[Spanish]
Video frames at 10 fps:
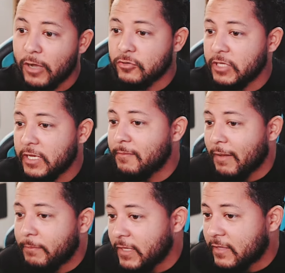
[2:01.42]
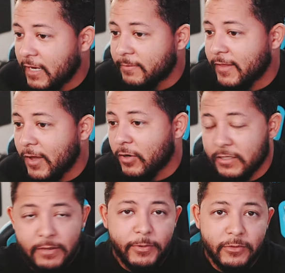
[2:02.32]
va a conseguir más vistas en el
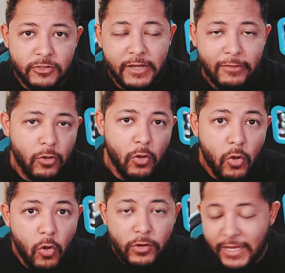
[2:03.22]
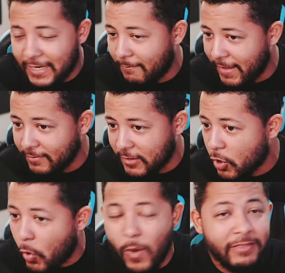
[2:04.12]
video que estás promocionando.
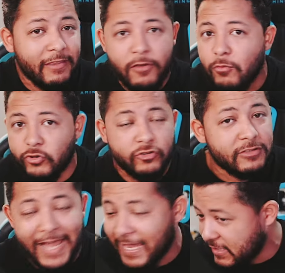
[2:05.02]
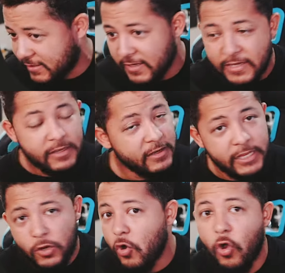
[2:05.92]
Únicamente no cuentes con muchos likes
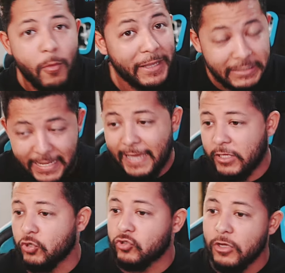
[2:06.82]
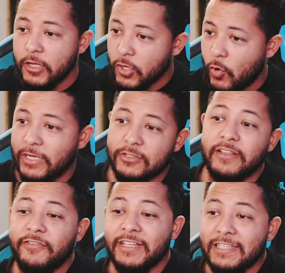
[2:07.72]
ni con comentarios.
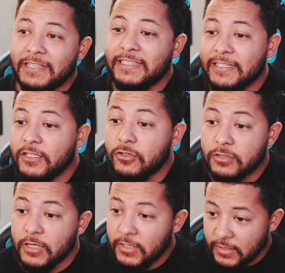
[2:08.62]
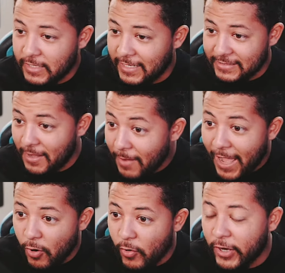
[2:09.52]
¿Cuáles son la diferencia de estas dos? Que las de
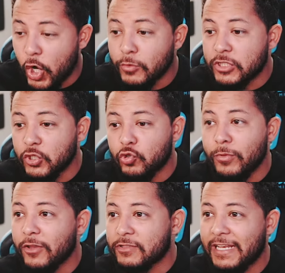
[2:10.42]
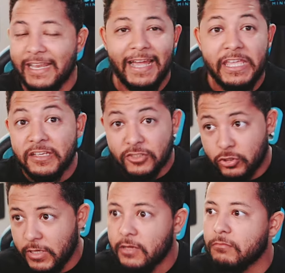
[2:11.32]
abajo es como si tu video saliera in
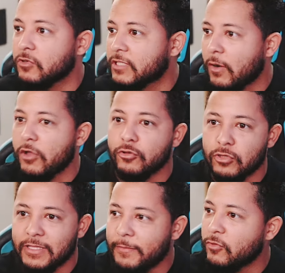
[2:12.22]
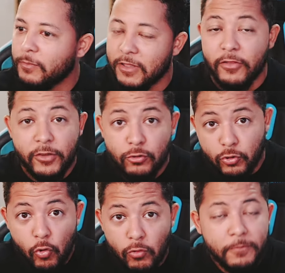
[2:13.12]
stream. O sea, cuando tú estás viendo un video de
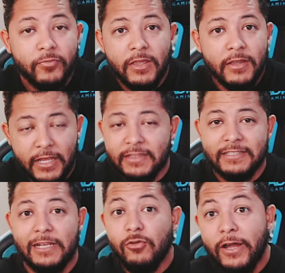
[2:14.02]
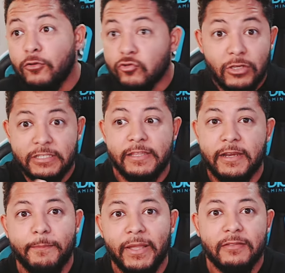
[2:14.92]
YouTube que te sale un anuncio
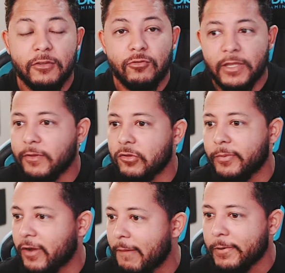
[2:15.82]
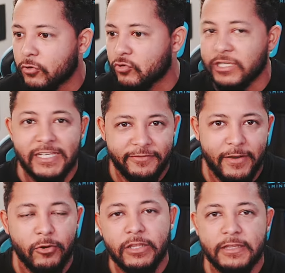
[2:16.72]
así de repente, tú estás viendo, por ejemplo, tu
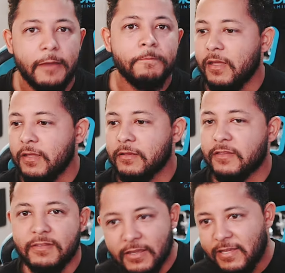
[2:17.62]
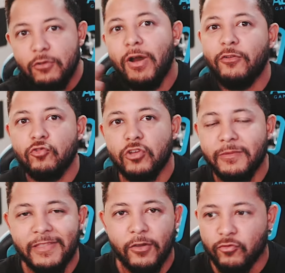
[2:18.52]
serie favorita y te sale un
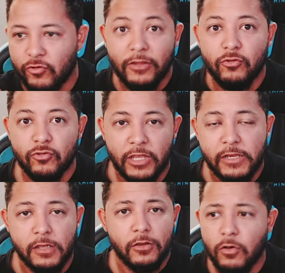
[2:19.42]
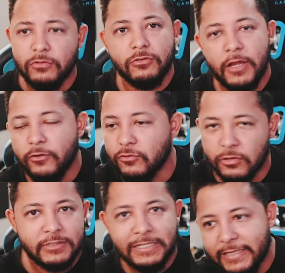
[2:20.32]
anuncio de videos en tu serie, coño, un
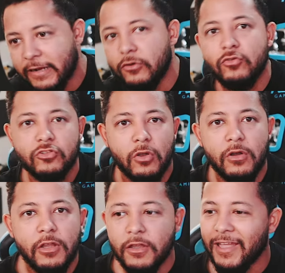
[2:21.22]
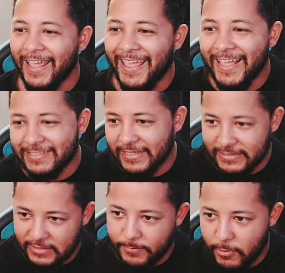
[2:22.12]
anuncio, saltar anuncio.
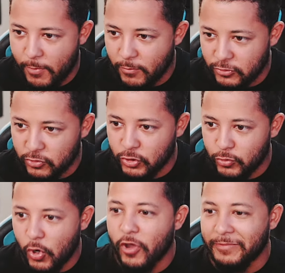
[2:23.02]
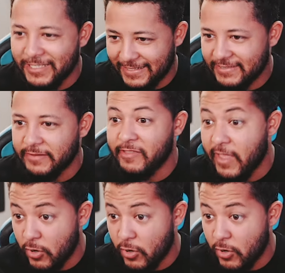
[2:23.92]
Es este tipo de promoción, si tú coges vistas de